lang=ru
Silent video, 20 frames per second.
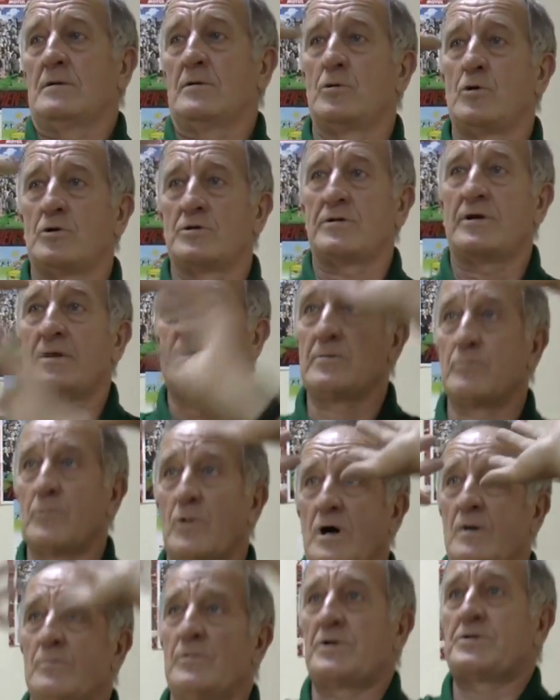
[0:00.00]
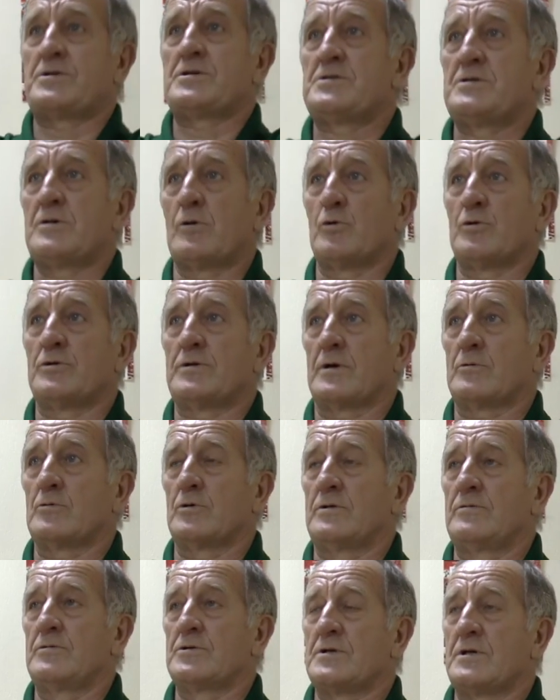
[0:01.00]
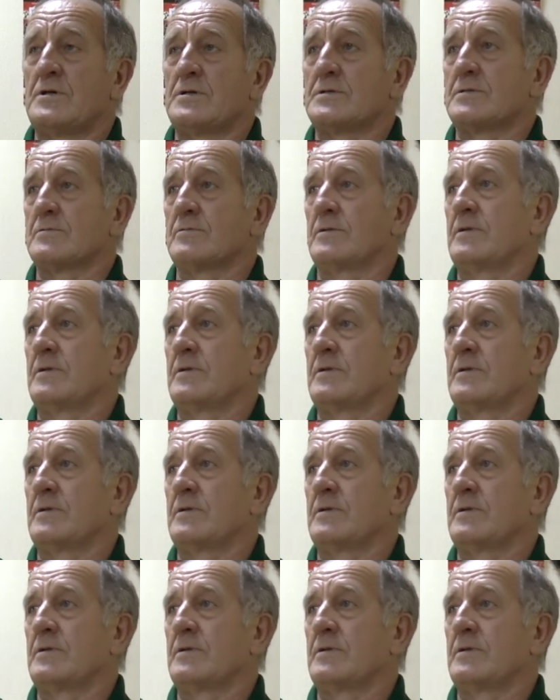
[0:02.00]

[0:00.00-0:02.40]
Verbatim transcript: локти, они амортизируют такое движение.